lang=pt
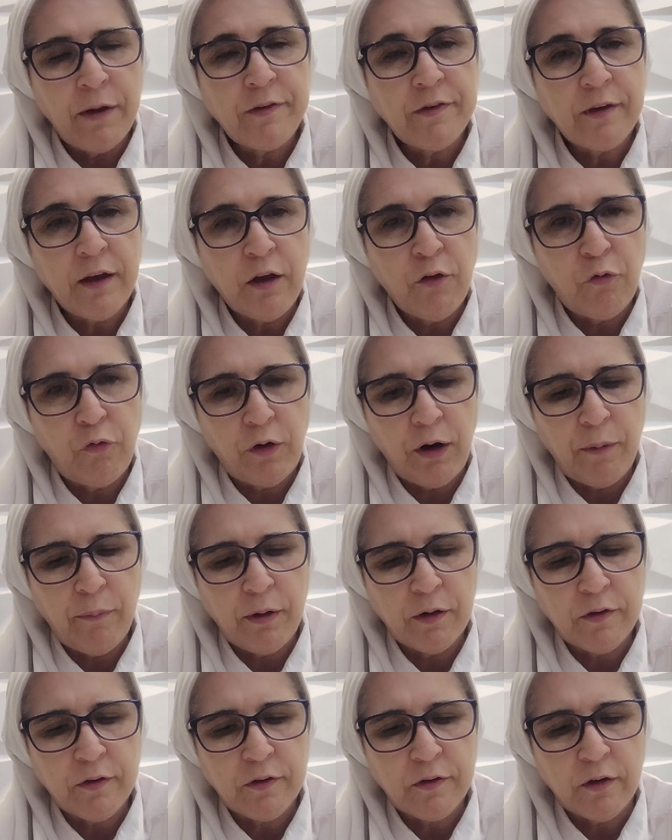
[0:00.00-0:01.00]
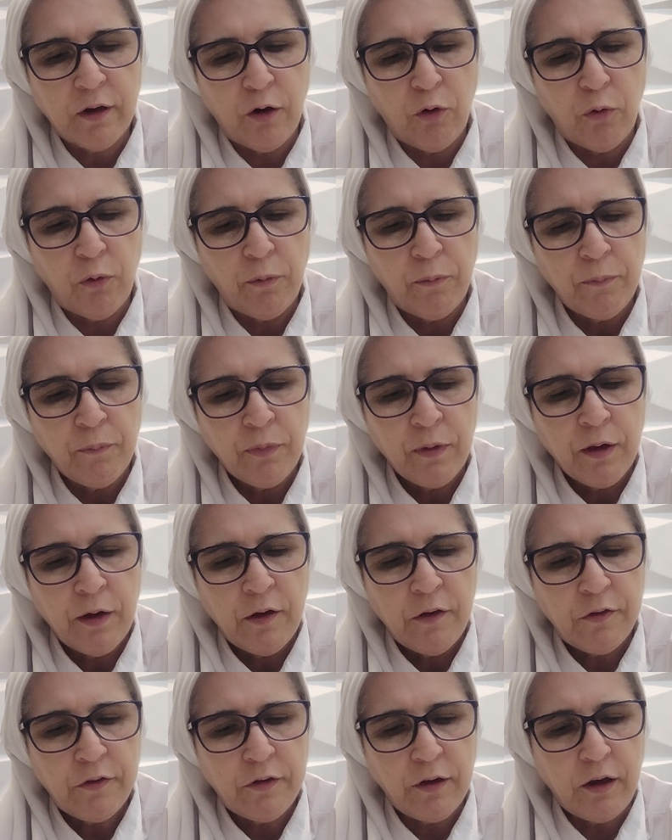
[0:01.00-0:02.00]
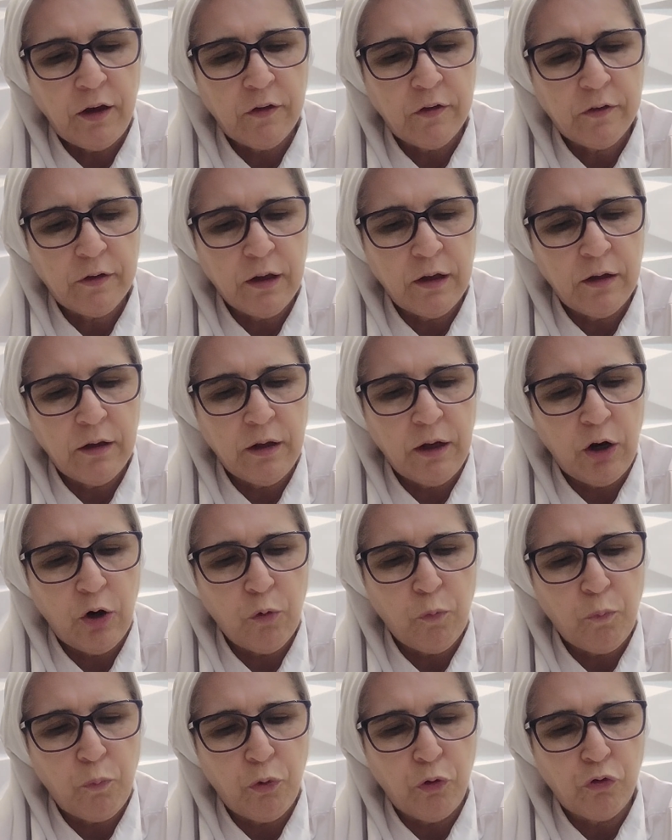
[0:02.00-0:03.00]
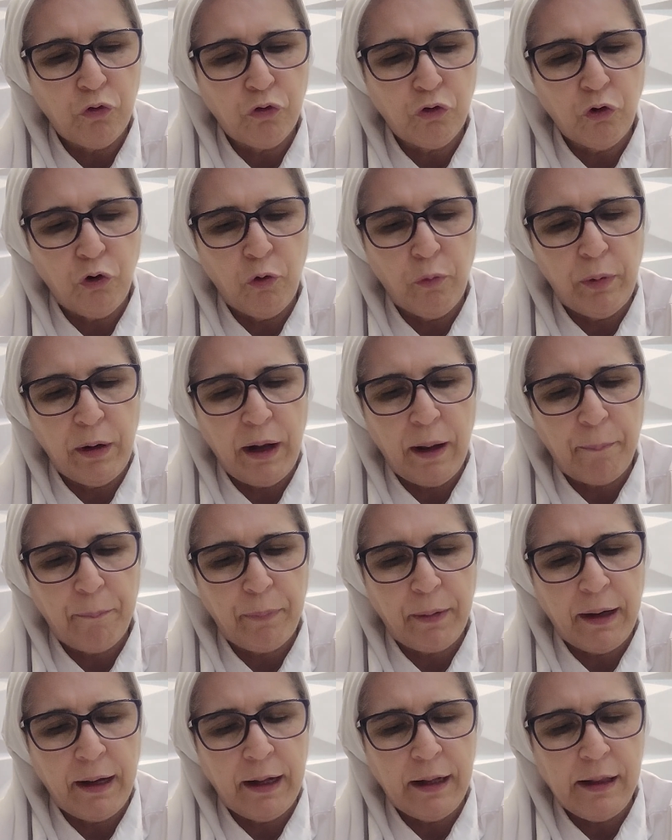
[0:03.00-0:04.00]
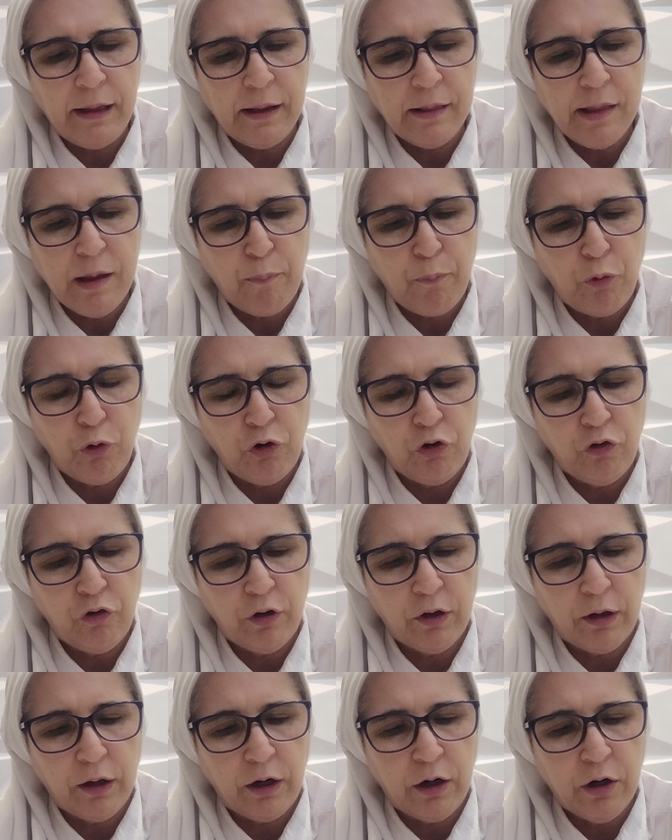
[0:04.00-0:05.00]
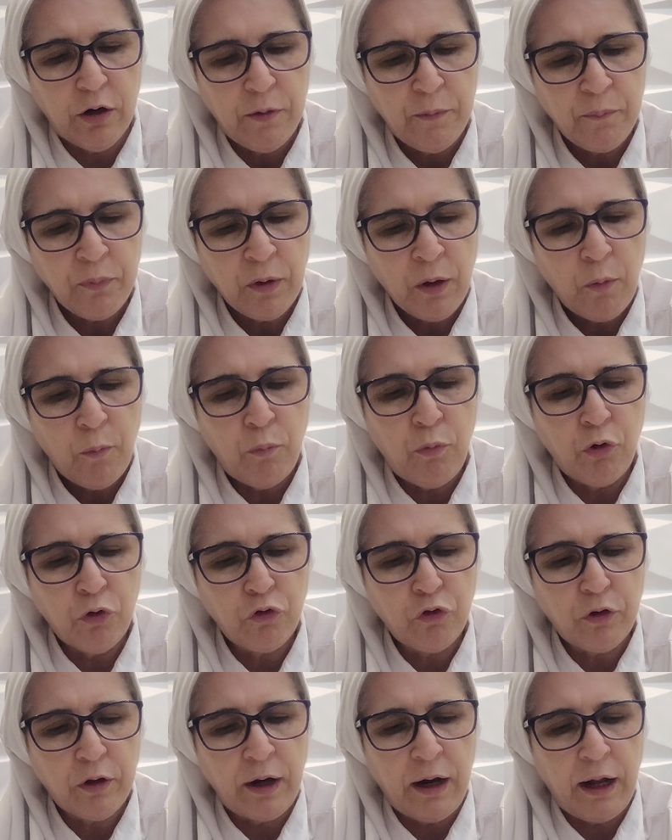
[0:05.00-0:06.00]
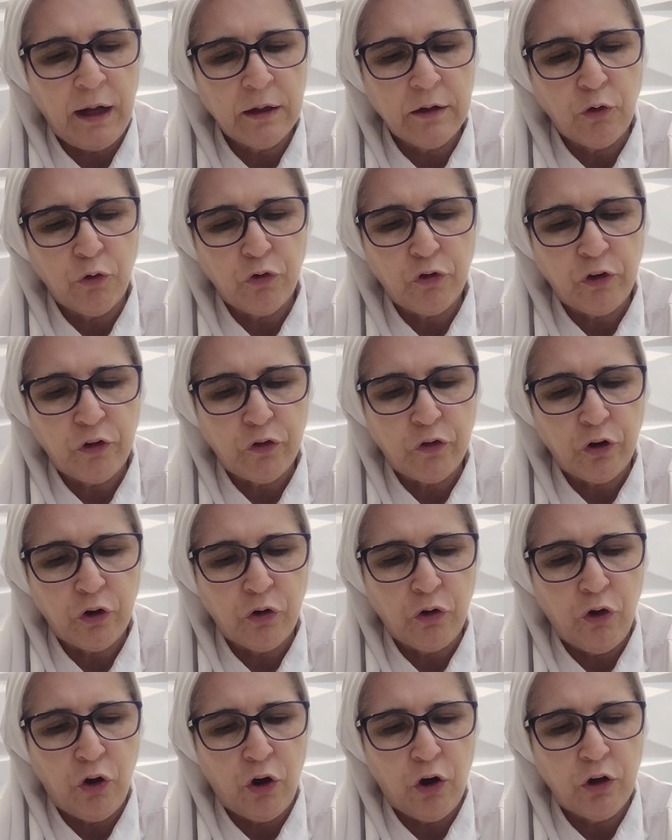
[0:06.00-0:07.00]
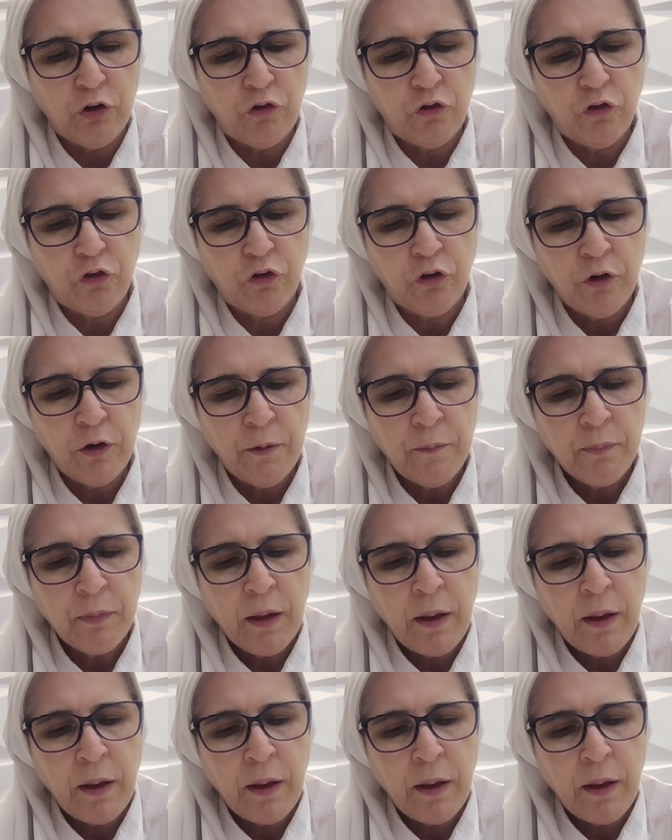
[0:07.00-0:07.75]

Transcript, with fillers: mas sem inflamação, se estender por sobre a pele depois de ter mostrado ao sacerdote